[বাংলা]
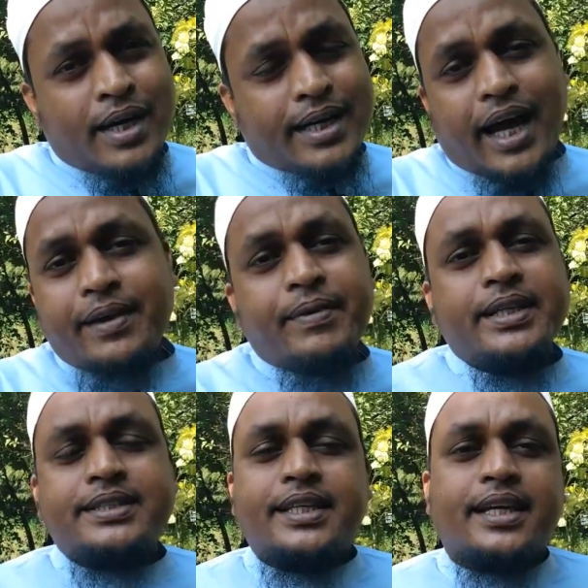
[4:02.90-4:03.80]

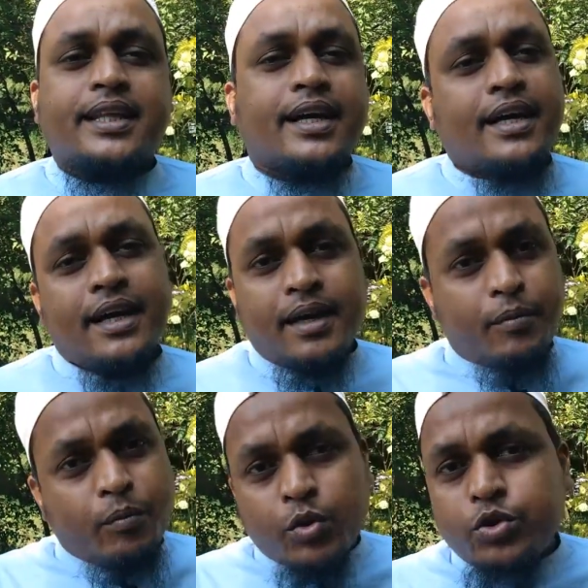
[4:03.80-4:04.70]
ডায়াবেটিস থেকে থাকে
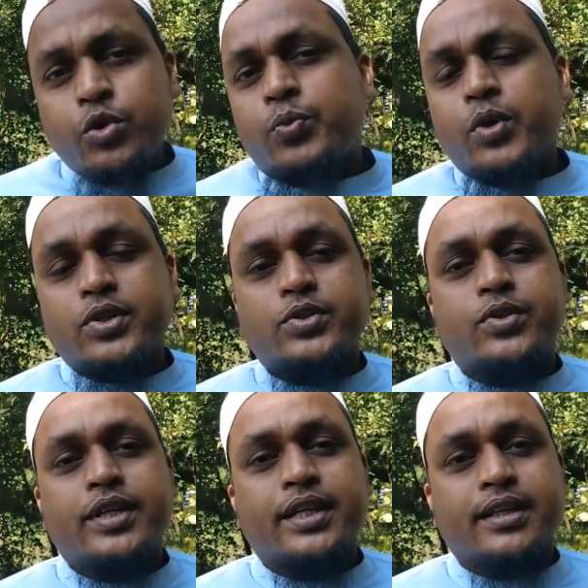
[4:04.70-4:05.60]
মধুর প্রয়োজন
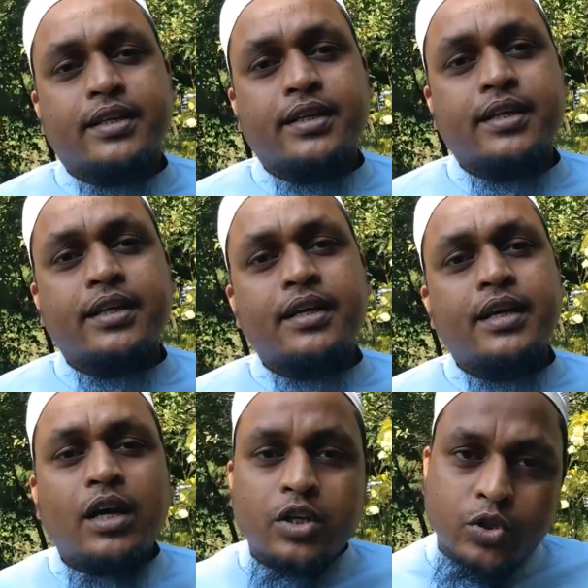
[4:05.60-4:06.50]
নেই
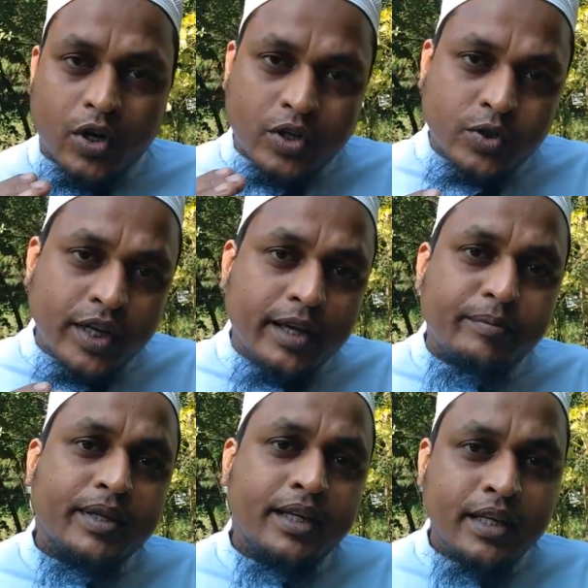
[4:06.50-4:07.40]
সরাসরি
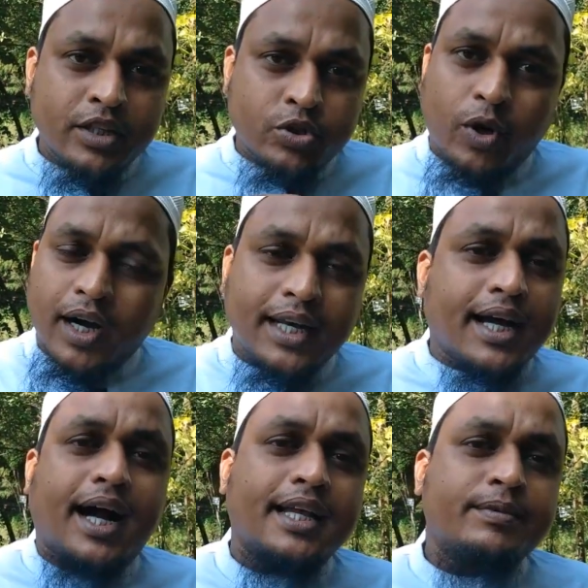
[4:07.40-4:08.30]
এমনি সকালে
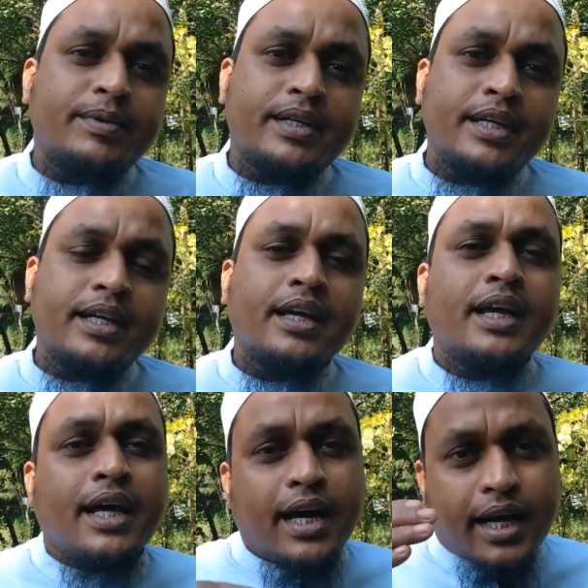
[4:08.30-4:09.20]
খালি পেটে
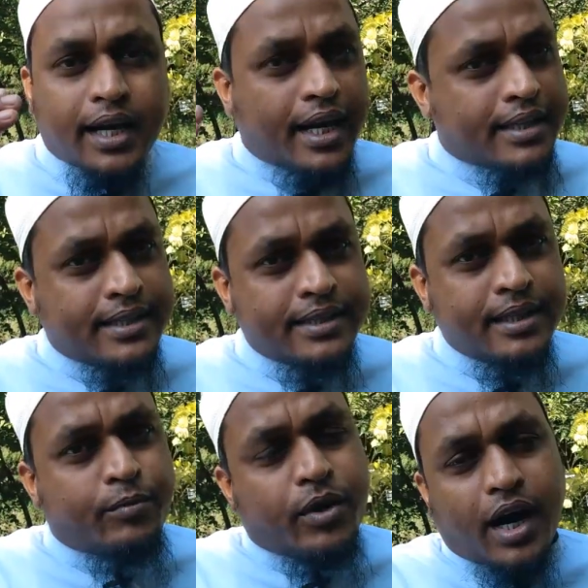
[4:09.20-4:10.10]
রাত্রিতে
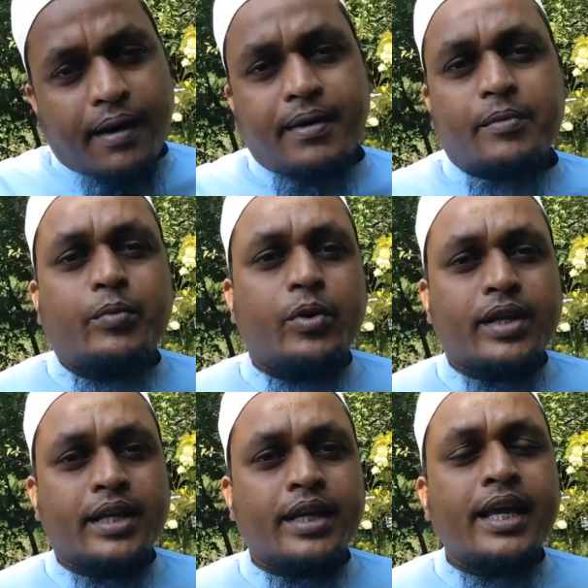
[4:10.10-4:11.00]
খাবার পরে
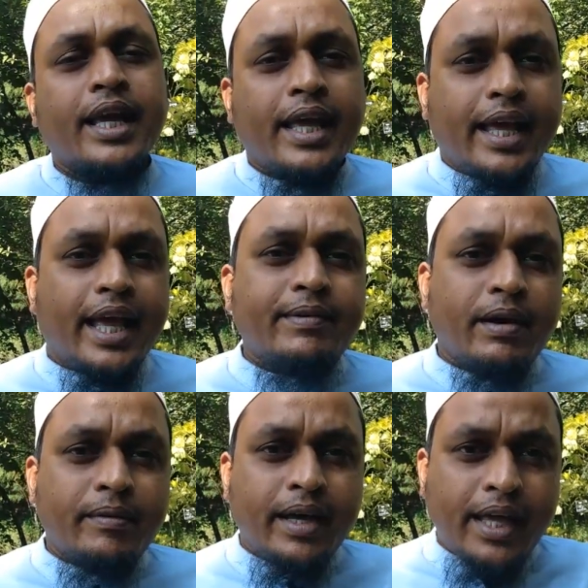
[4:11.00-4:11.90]

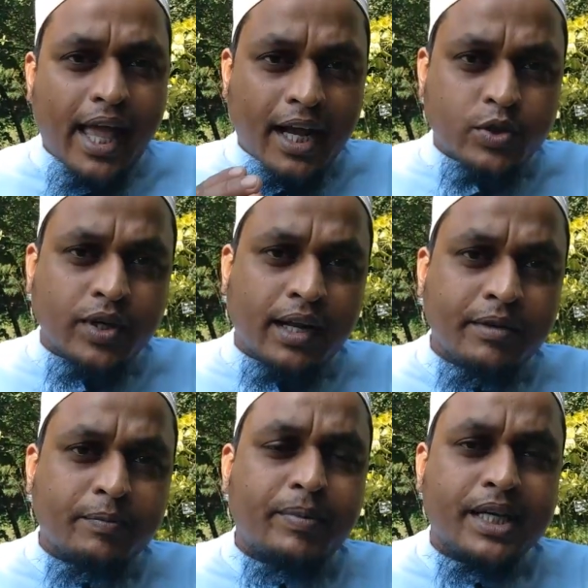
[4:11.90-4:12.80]
এইভাবে একশো
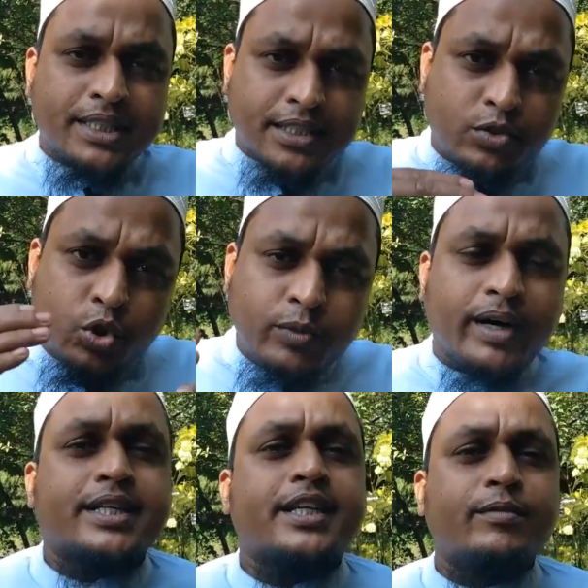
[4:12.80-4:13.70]
গ্রামের পেস্ট
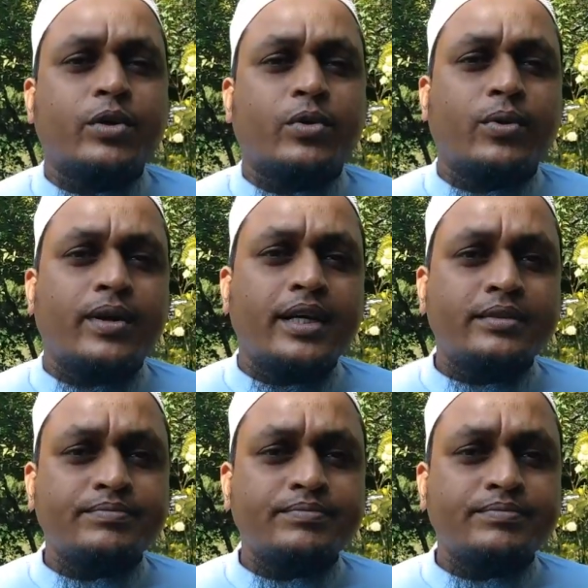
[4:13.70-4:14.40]
দুইবার সেবন করলে